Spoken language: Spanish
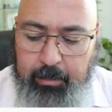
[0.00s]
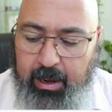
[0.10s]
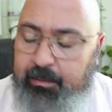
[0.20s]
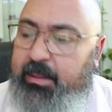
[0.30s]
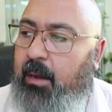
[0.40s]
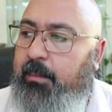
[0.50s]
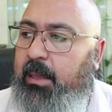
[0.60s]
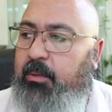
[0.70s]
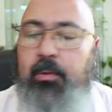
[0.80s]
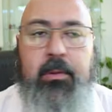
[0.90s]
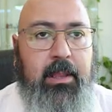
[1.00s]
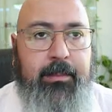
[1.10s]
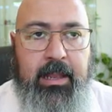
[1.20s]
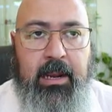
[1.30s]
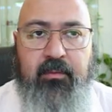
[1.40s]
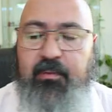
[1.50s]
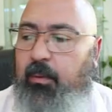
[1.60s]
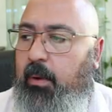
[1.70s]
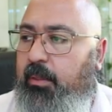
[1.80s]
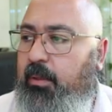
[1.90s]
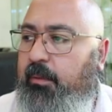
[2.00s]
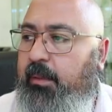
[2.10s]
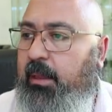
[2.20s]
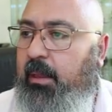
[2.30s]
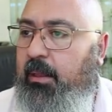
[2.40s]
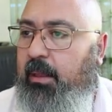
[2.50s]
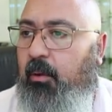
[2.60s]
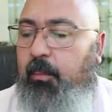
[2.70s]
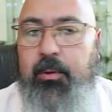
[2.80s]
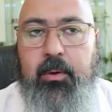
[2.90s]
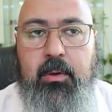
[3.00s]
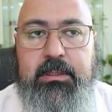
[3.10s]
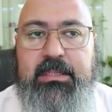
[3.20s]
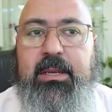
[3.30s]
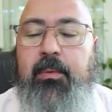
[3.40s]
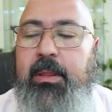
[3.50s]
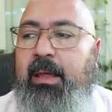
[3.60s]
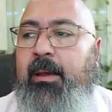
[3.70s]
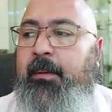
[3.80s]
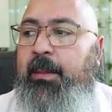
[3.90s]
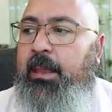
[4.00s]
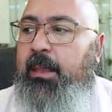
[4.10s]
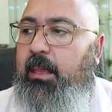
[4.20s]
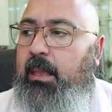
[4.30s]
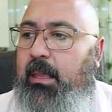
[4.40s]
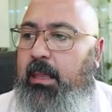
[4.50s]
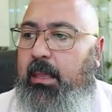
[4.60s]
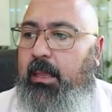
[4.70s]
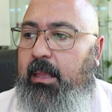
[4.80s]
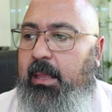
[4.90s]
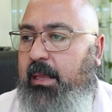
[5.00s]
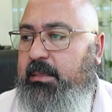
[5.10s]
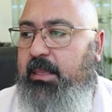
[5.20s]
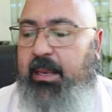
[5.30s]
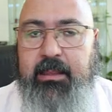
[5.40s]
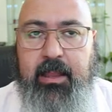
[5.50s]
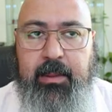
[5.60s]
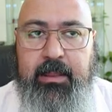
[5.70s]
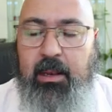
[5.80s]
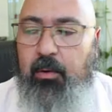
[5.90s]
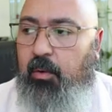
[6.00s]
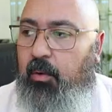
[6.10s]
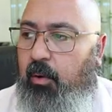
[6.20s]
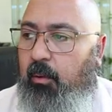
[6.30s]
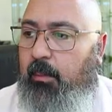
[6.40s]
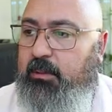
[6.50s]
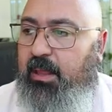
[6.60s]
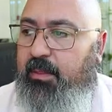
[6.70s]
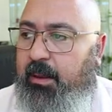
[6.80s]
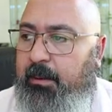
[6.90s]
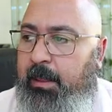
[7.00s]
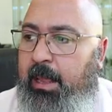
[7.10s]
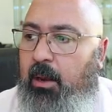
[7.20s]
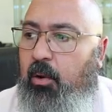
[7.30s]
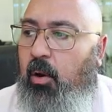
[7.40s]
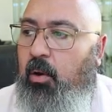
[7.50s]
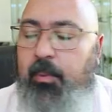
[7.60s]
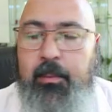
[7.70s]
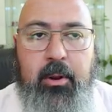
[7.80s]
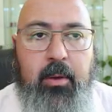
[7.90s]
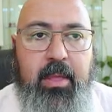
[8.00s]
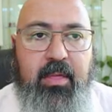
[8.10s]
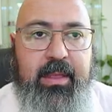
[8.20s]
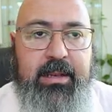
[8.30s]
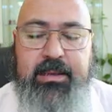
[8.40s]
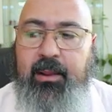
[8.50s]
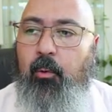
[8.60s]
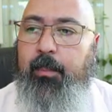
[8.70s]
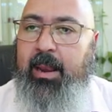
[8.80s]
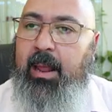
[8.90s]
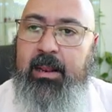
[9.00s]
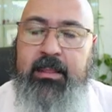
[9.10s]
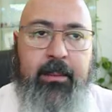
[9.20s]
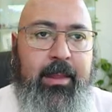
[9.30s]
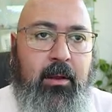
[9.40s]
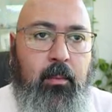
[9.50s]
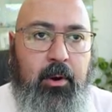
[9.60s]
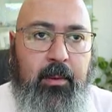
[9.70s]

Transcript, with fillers: para evitarme todo el tema de la configuración de, los protocolos de seguridad y, así directamente lo, vamos a hacer. Lo, primero que voy a hacer es recuperar el tema de cómo